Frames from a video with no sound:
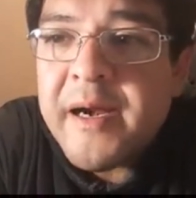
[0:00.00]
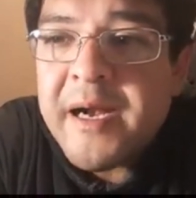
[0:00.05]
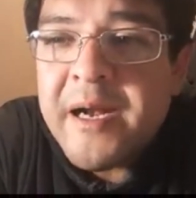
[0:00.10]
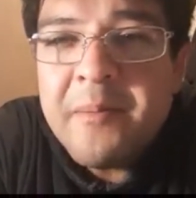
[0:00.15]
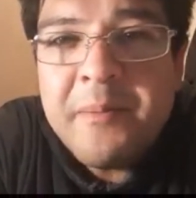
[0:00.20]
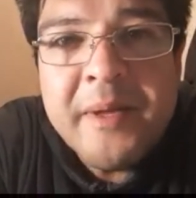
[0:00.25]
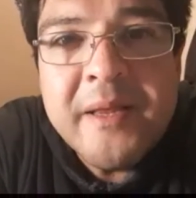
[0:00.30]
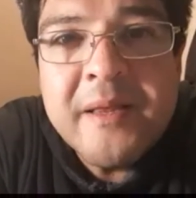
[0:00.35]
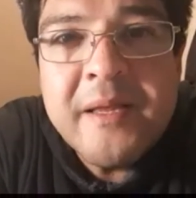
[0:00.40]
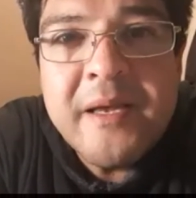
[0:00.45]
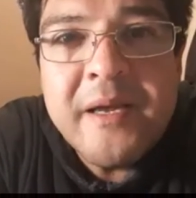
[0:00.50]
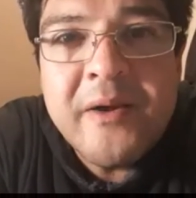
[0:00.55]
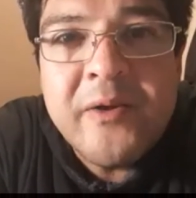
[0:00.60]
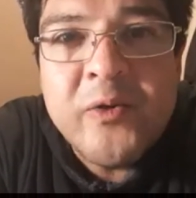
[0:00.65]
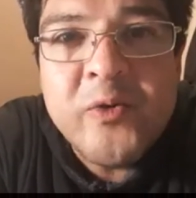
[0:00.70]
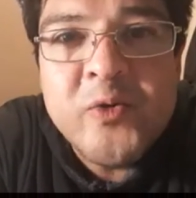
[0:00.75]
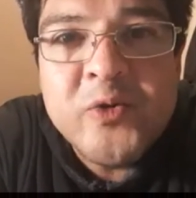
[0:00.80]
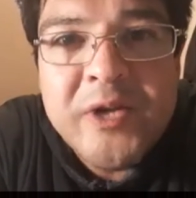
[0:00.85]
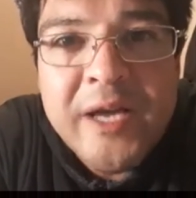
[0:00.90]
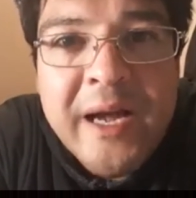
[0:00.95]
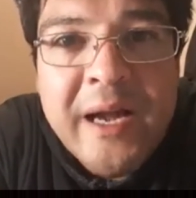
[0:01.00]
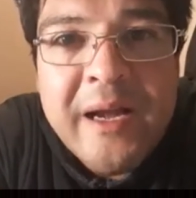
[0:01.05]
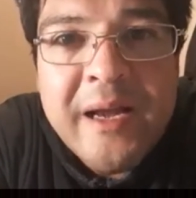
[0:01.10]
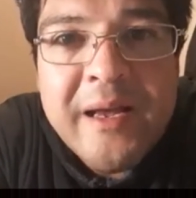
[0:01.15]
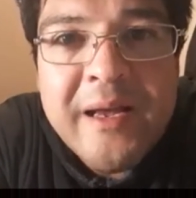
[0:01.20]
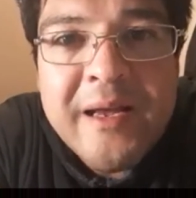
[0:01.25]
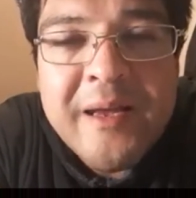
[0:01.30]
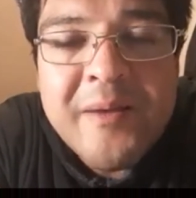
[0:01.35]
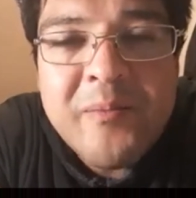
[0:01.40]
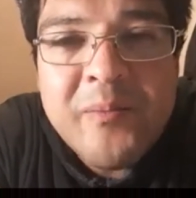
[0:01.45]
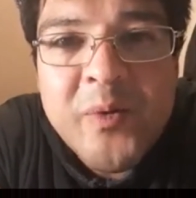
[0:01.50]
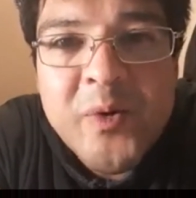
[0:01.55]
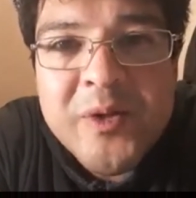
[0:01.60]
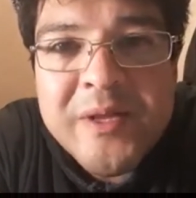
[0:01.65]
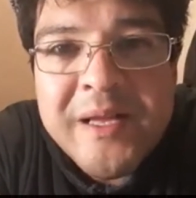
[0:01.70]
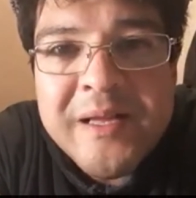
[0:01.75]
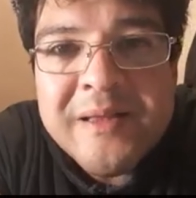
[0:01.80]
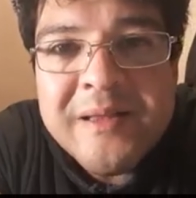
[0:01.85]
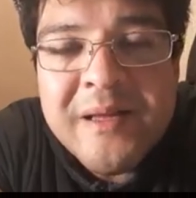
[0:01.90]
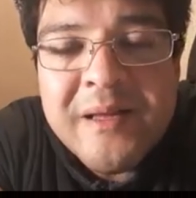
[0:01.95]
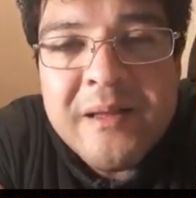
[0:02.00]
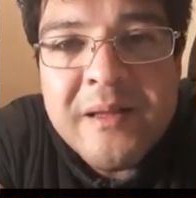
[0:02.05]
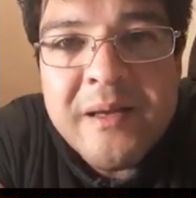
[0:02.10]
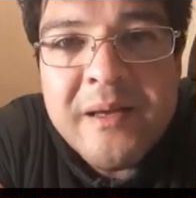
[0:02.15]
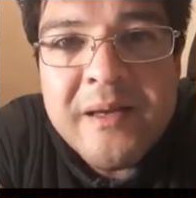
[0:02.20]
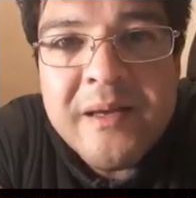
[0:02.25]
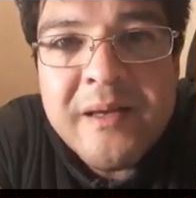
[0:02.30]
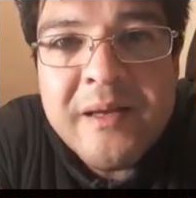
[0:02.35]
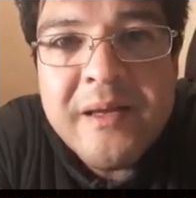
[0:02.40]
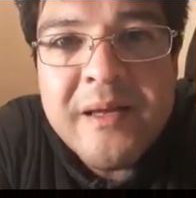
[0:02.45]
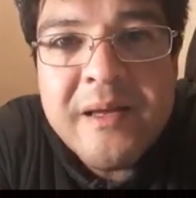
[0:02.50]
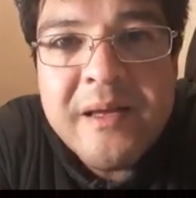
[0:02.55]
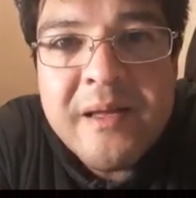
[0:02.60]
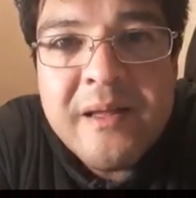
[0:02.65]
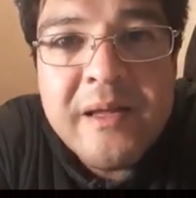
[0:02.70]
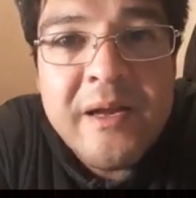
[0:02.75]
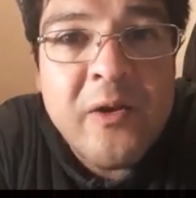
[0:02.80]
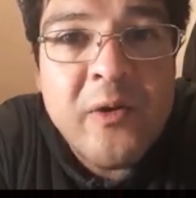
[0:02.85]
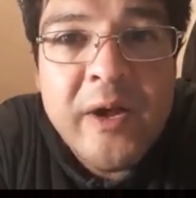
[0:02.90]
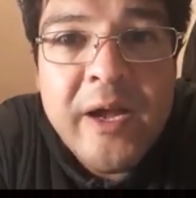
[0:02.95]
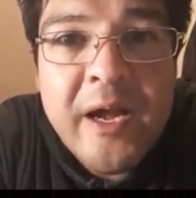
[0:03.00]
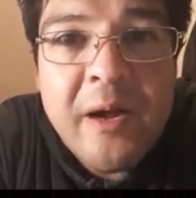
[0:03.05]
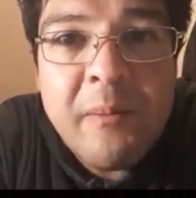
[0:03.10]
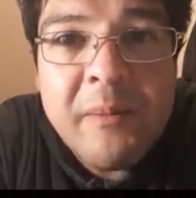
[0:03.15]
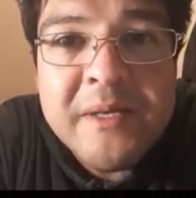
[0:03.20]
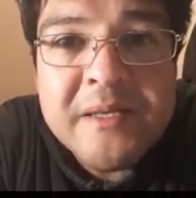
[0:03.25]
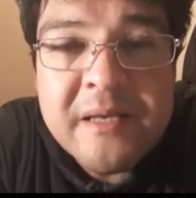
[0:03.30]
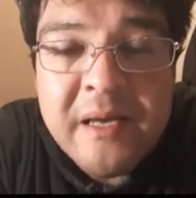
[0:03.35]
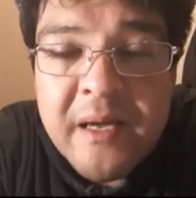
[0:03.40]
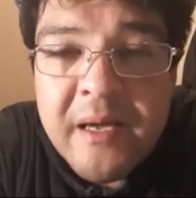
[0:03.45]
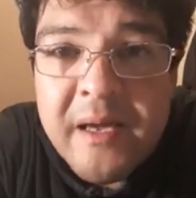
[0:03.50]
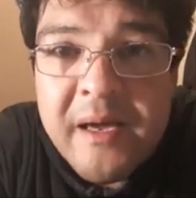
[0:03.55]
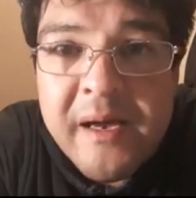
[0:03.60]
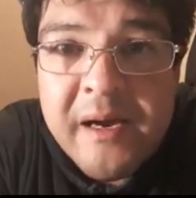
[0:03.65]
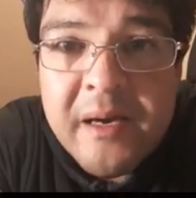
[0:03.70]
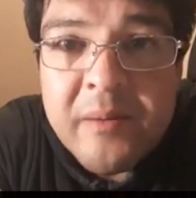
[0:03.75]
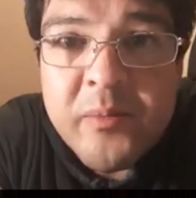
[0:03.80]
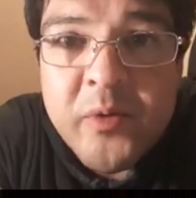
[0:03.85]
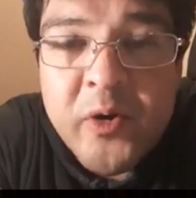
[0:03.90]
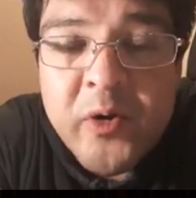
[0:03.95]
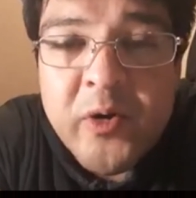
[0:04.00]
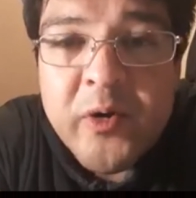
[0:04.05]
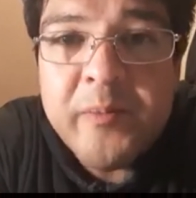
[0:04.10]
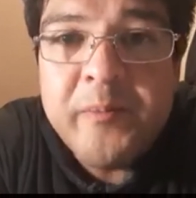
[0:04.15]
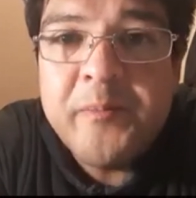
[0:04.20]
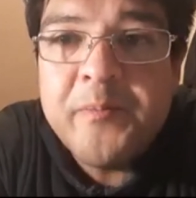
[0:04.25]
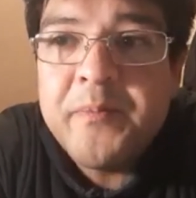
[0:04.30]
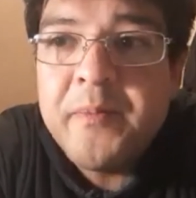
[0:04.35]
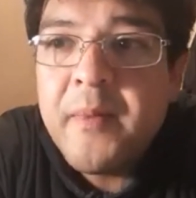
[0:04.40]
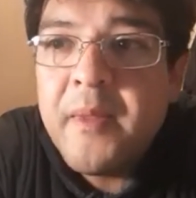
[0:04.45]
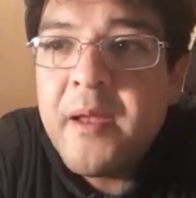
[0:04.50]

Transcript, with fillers: realmente cruciales e importantes de, de lo que es el mensaje de Rapdror.